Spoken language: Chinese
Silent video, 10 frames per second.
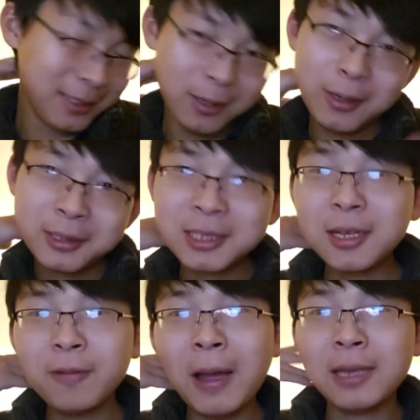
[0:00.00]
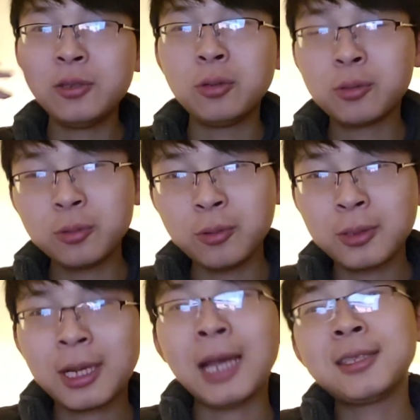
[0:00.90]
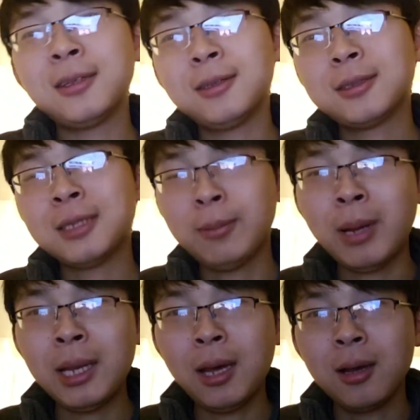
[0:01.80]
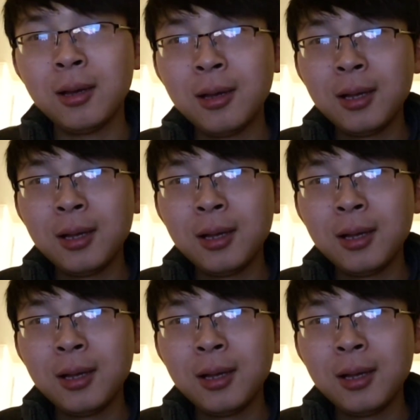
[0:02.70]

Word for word: 然后吃个饭，又出去开车上班了。